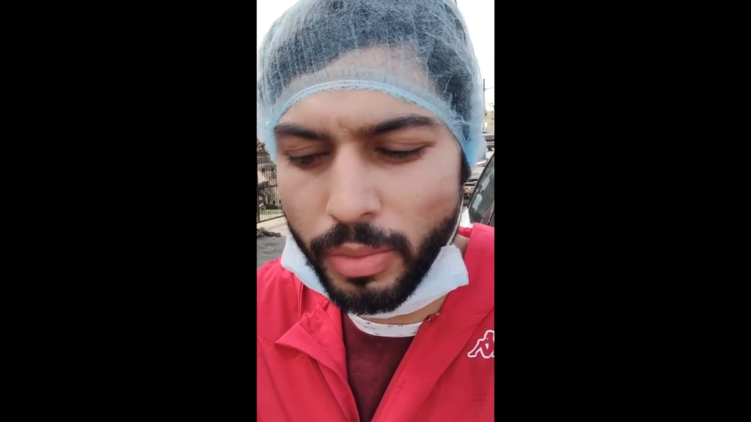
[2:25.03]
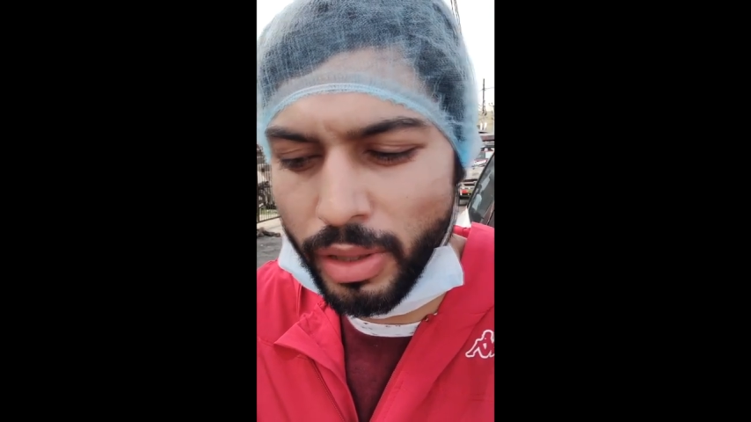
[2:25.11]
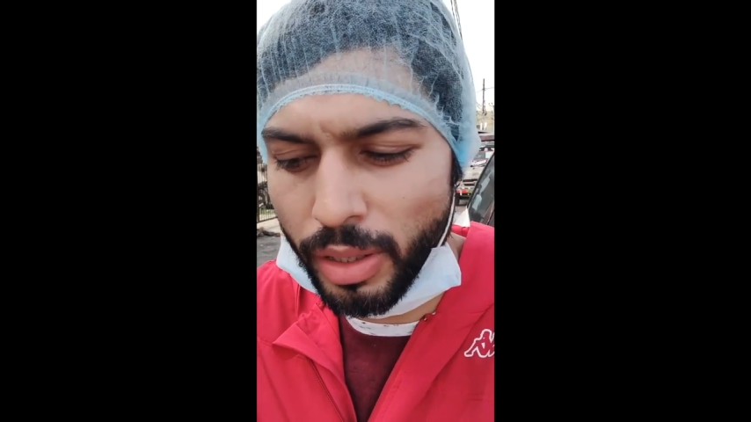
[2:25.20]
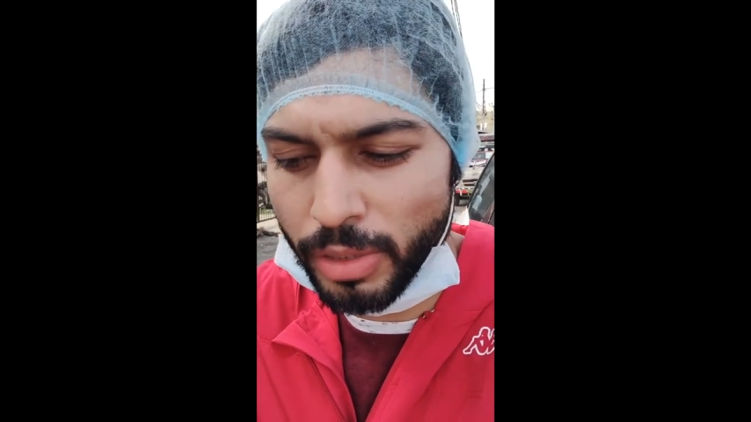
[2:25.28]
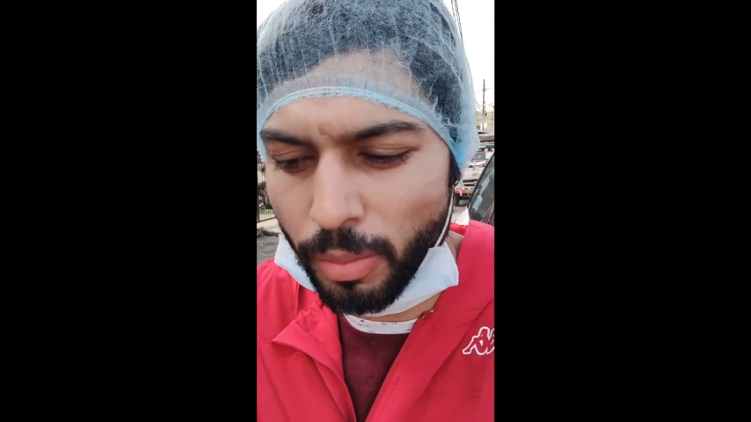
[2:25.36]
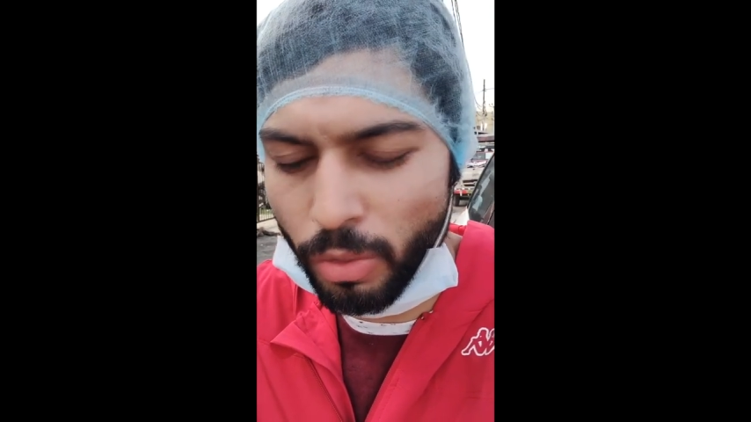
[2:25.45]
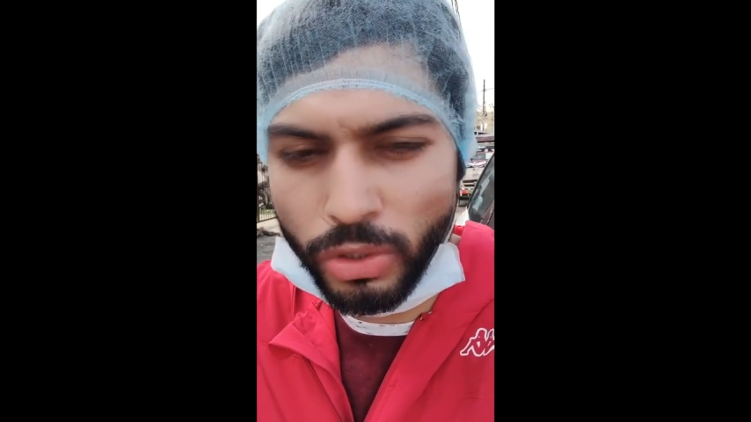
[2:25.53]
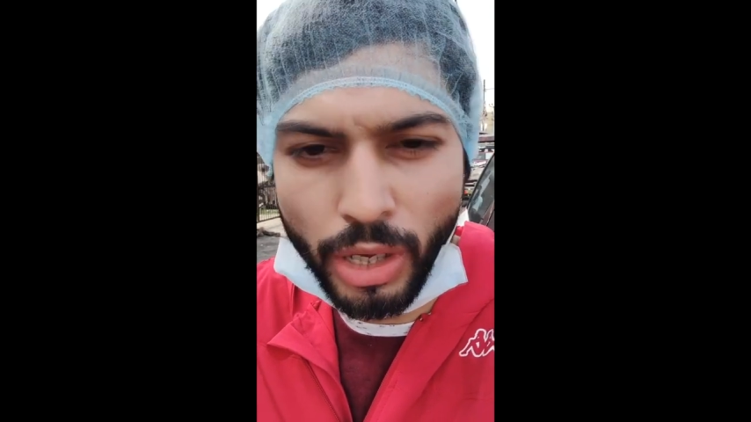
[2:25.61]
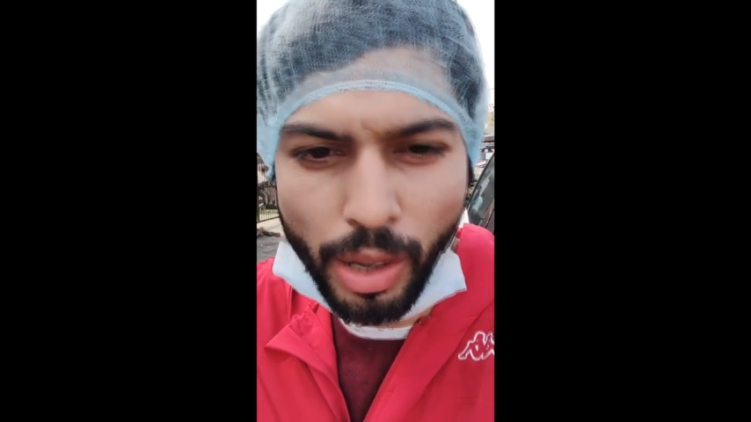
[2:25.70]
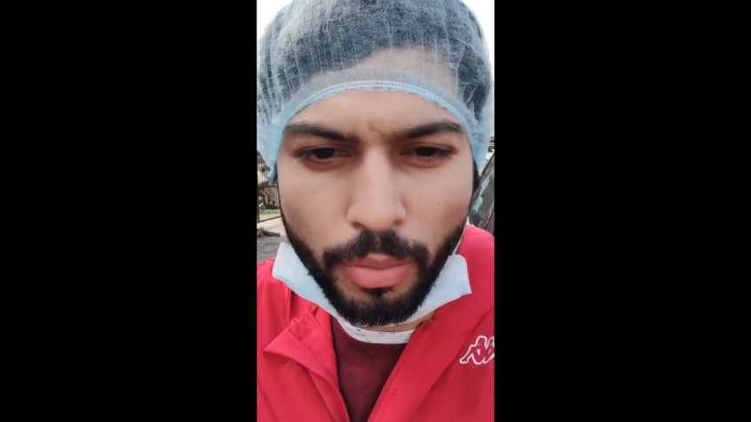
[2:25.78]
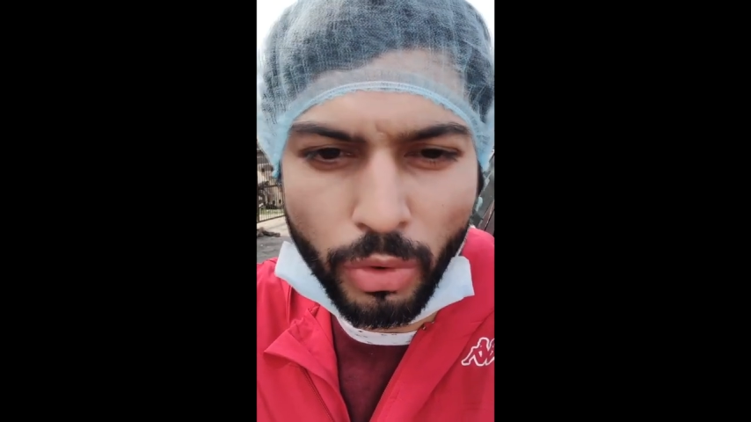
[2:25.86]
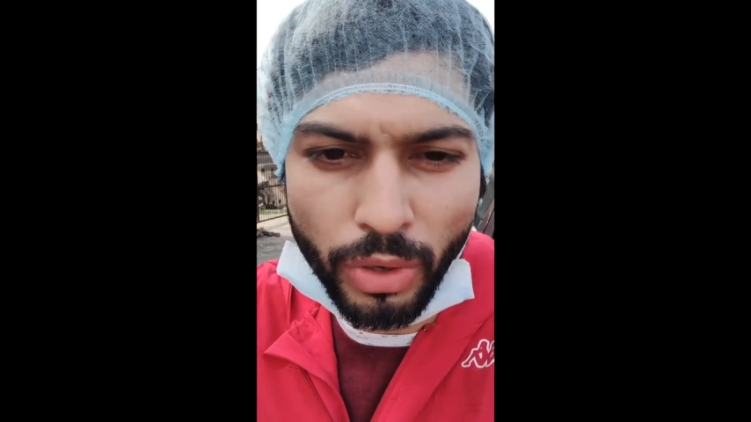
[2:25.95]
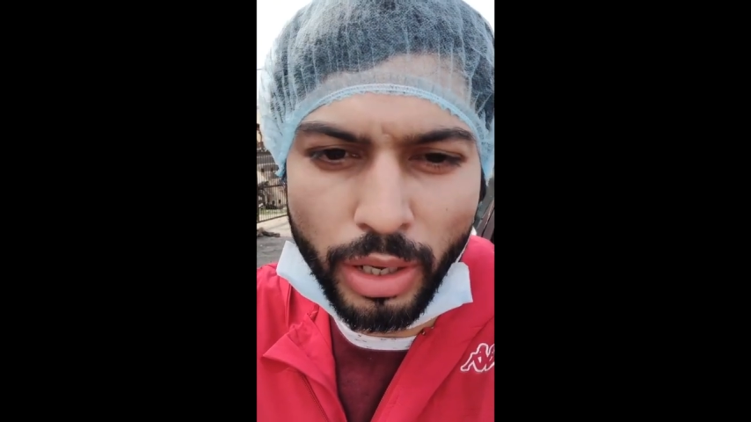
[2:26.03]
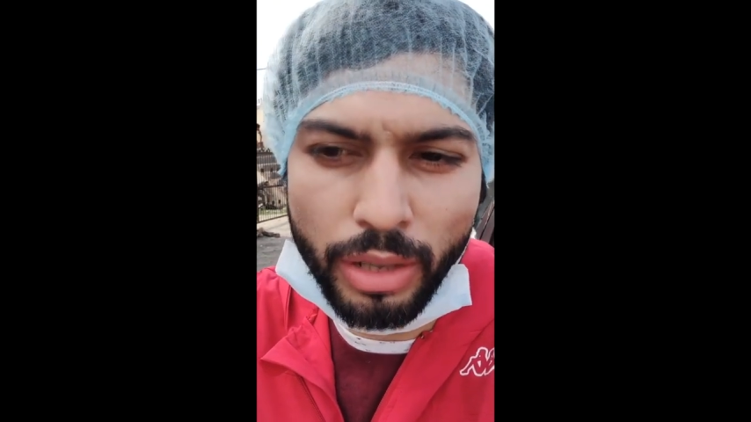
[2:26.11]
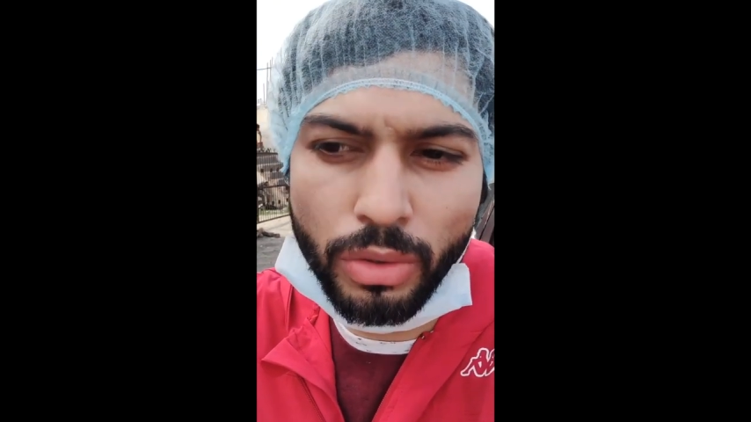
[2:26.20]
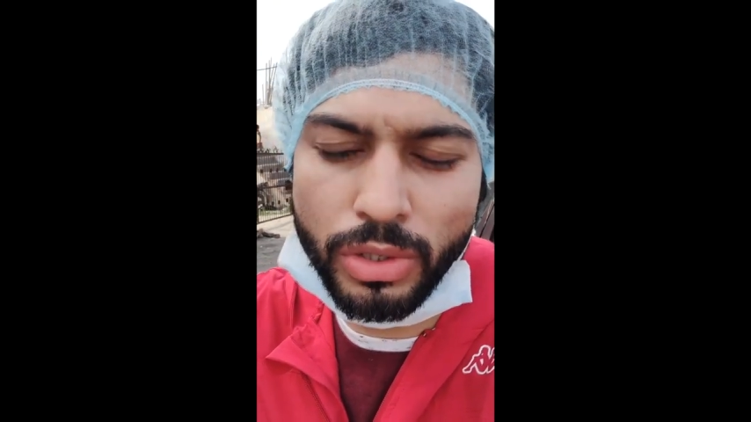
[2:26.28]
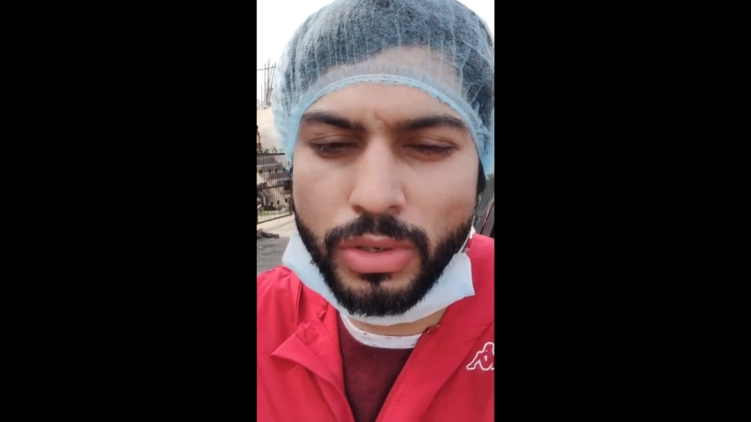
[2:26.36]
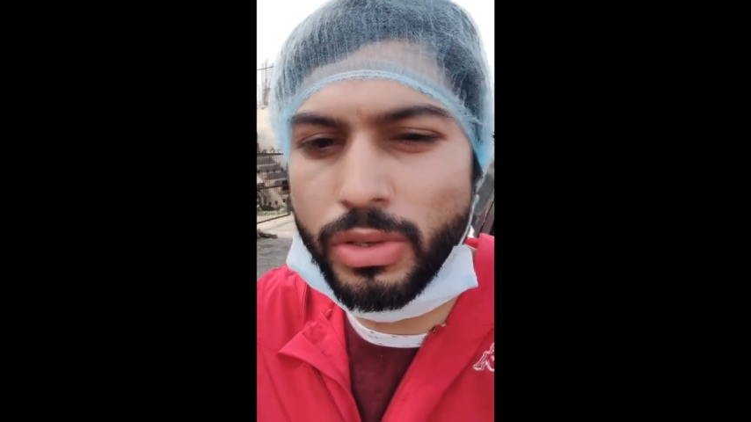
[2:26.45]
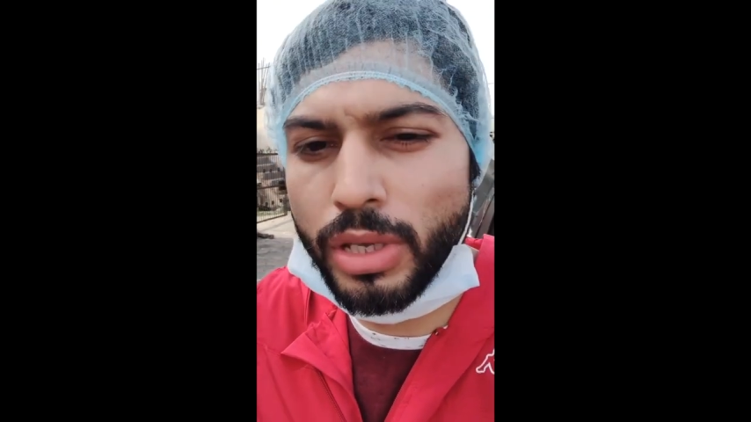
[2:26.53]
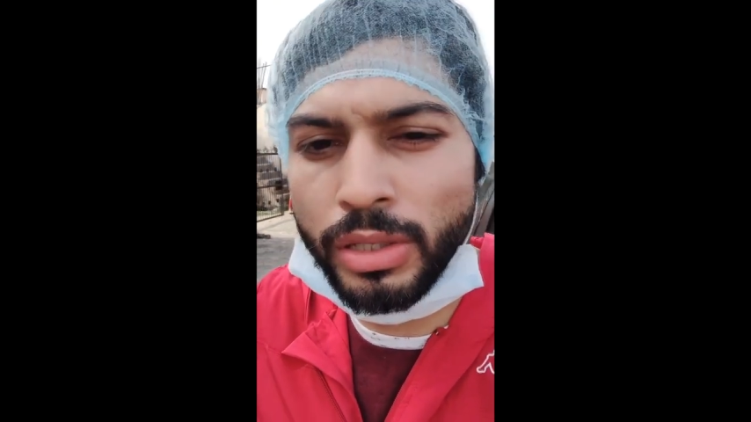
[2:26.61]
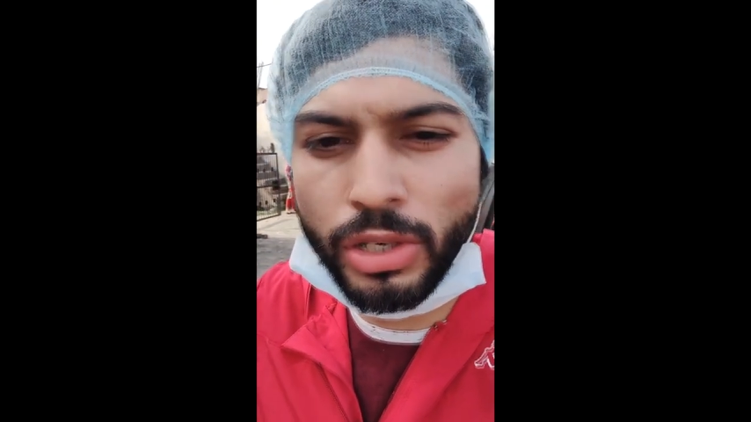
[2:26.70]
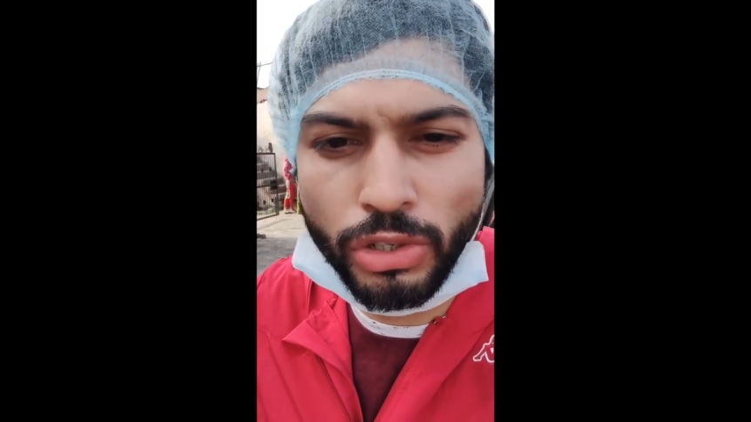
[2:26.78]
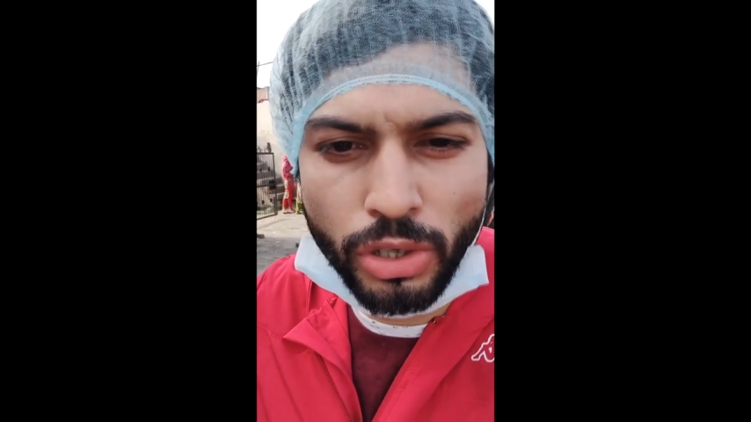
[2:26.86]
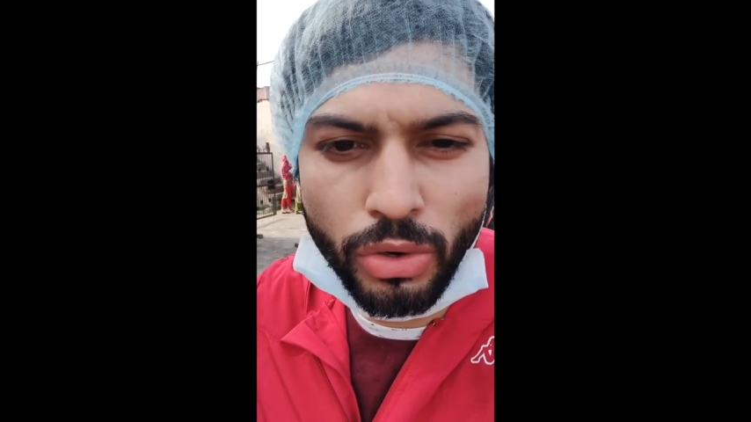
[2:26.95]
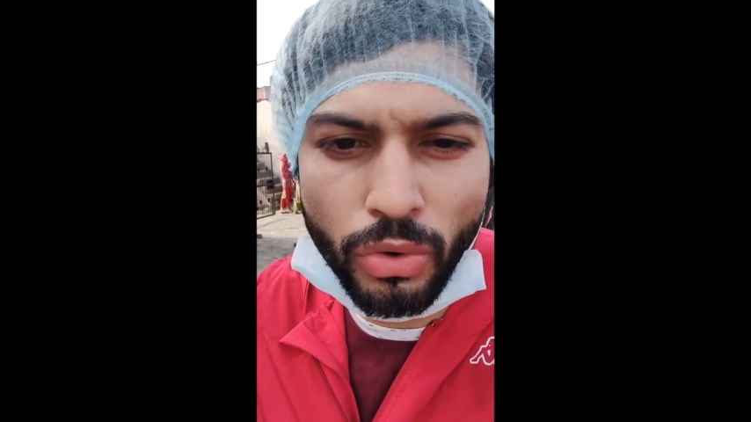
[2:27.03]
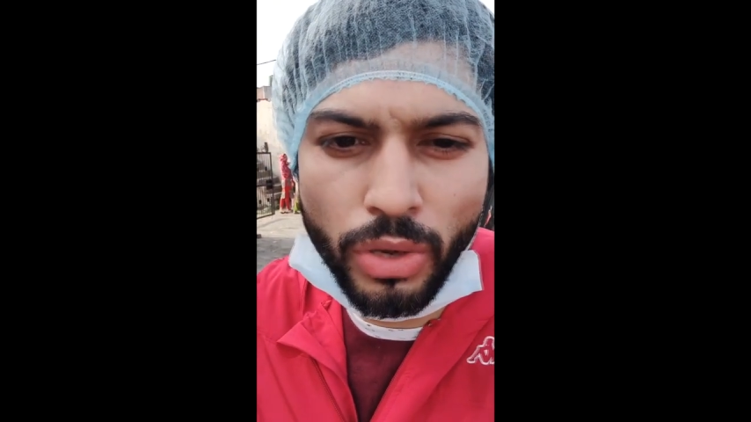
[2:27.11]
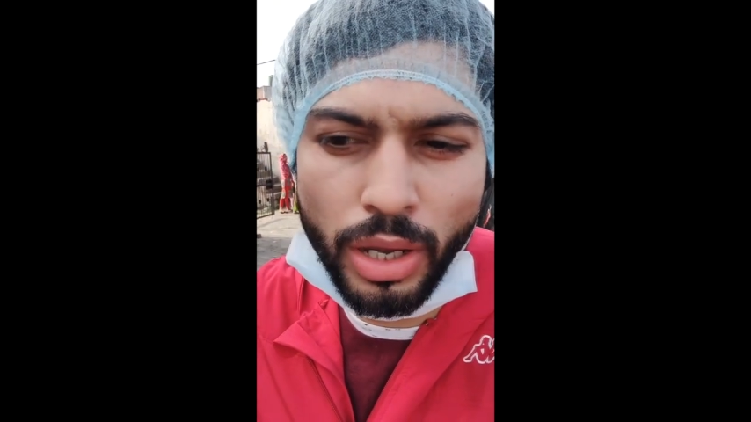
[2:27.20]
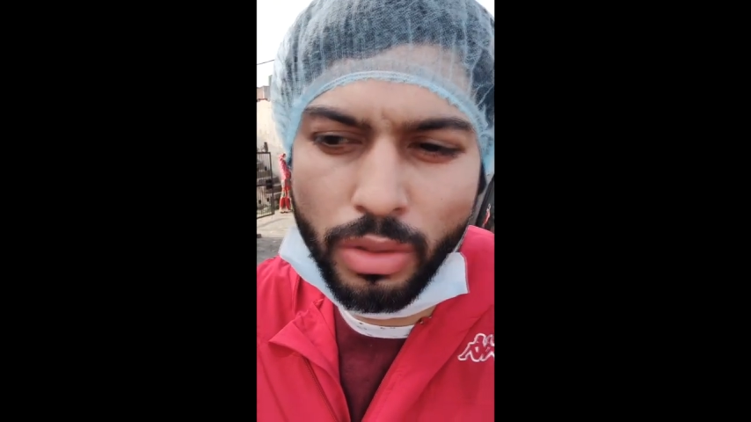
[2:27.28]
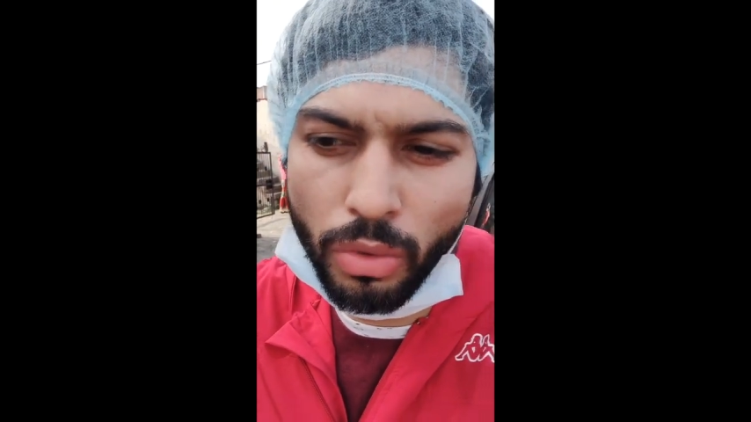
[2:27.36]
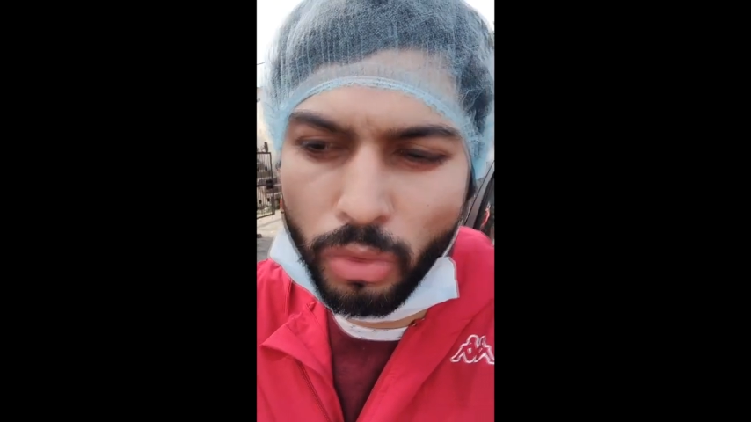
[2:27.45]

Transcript: मतलब सब कुछ काम रुक गया तो सिंस कंस्ट्रक्शन रुक गया